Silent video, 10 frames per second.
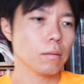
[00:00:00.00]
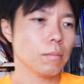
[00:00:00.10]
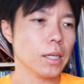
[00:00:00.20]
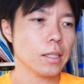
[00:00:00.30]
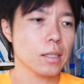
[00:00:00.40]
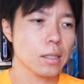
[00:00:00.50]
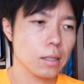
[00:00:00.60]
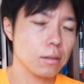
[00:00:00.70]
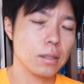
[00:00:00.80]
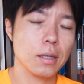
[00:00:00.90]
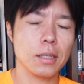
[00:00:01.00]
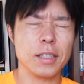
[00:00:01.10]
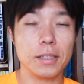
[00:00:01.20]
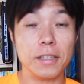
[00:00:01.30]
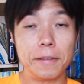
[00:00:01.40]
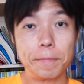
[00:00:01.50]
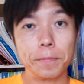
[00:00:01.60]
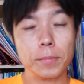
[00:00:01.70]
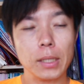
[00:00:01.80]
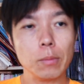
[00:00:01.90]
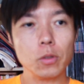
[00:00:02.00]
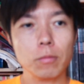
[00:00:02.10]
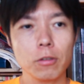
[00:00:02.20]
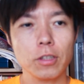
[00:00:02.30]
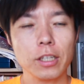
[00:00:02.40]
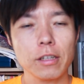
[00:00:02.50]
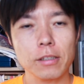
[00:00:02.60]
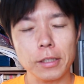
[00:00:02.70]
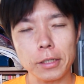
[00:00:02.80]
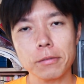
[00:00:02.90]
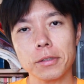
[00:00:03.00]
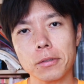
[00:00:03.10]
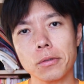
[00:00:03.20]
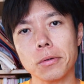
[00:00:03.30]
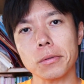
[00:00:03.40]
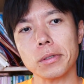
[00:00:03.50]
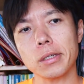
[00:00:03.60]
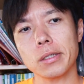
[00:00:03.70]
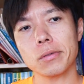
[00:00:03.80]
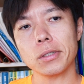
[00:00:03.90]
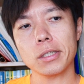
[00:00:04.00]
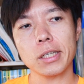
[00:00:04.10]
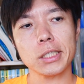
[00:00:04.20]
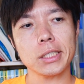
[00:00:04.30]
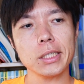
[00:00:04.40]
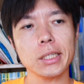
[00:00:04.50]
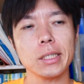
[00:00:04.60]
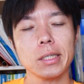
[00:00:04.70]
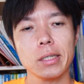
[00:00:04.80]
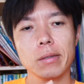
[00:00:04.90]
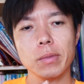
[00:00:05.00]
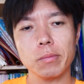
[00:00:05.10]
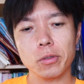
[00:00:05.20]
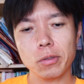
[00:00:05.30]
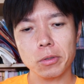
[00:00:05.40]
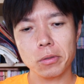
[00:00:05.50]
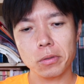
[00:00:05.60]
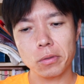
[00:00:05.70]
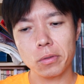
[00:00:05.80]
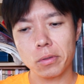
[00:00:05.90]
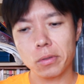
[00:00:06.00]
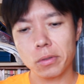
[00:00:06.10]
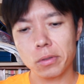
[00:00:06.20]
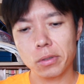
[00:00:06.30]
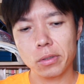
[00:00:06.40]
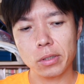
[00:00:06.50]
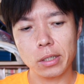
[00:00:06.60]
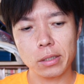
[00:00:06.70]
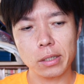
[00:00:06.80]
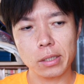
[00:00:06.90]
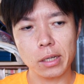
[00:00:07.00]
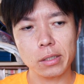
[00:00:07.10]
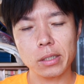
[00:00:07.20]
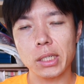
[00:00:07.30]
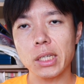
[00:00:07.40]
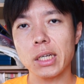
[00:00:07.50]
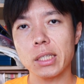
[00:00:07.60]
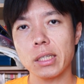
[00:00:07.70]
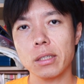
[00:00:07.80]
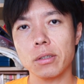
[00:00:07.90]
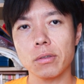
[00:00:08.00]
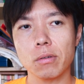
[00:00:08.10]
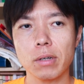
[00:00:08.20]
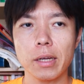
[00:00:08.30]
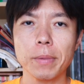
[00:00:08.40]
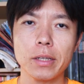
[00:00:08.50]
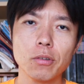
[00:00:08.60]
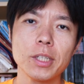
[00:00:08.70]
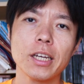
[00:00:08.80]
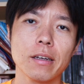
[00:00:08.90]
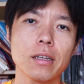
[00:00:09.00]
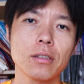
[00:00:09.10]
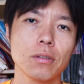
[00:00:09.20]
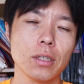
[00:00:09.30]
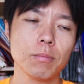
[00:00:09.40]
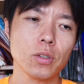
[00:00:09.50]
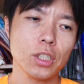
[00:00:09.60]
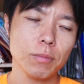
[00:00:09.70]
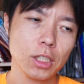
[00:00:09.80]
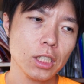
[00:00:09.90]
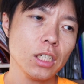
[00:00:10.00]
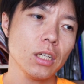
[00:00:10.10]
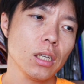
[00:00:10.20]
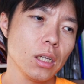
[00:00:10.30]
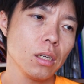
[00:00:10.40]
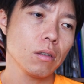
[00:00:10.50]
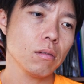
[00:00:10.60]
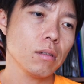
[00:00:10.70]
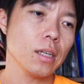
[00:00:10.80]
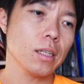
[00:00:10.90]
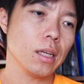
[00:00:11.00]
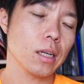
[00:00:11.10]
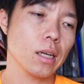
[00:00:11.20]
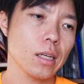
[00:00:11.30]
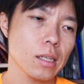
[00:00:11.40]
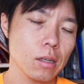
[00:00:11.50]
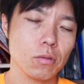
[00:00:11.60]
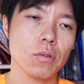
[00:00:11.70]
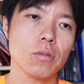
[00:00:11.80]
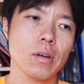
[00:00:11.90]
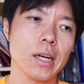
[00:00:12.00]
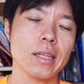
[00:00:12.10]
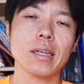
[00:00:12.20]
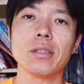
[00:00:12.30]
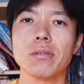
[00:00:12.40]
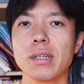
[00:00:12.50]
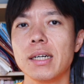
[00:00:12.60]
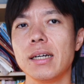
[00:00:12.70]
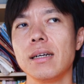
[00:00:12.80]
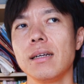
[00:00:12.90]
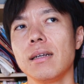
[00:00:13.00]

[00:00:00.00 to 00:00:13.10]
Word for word: まあ、天才がいる世界なんでもともとできるやつはできるんですよでそれに対してもともと数学なり算数が苦手でっていう子はやっぱり伸びないわけですよねもう地道に訓練で計算の速度を上げたりとか